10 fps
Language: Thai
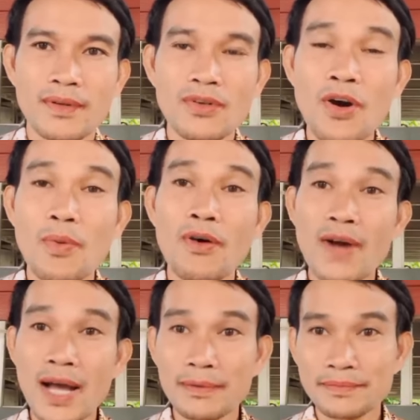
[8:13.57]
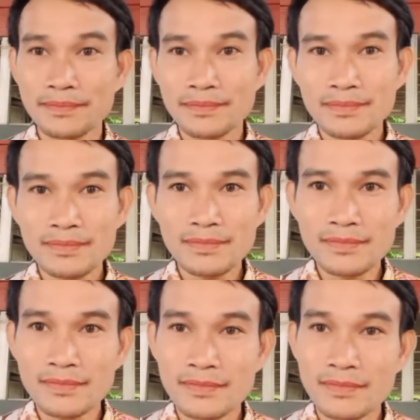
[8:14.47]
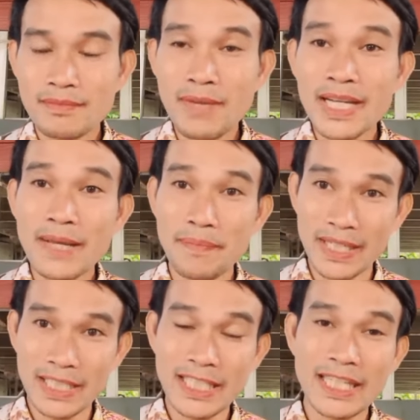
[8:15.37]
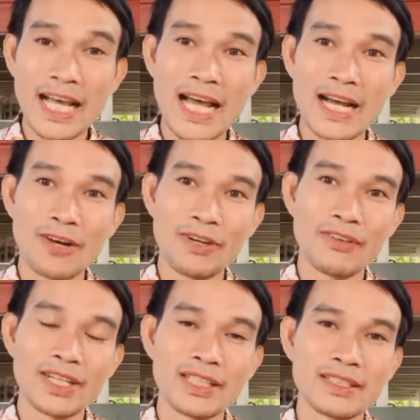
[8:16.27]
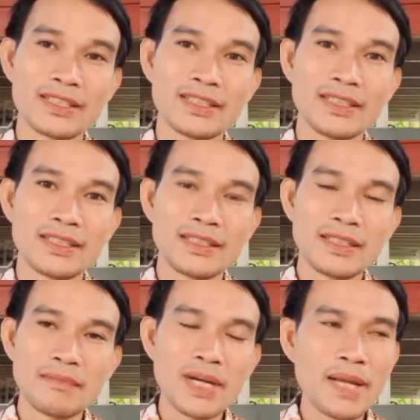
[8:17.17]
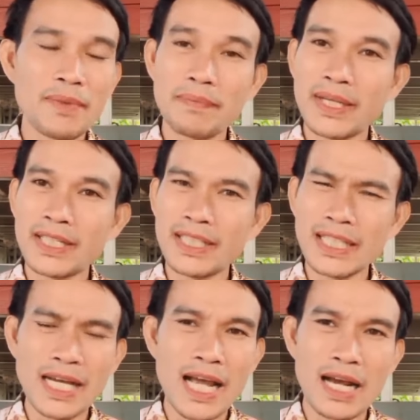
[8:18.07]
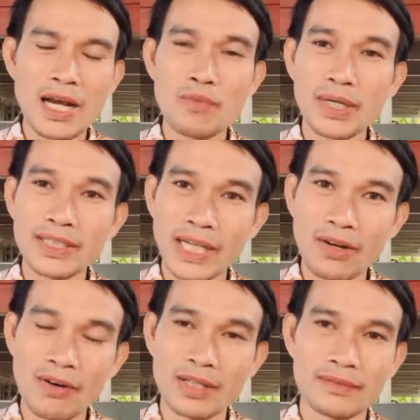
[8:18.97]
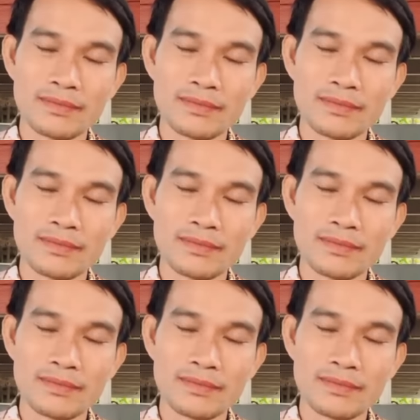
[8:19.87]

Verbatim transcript: ก็เพราะว่า ไม่ได้เป็นขี้ข้าเขาแล้วไง ไม่ได้ไปเป็นขี้ข้าเขาเหมือนแต่ก่อน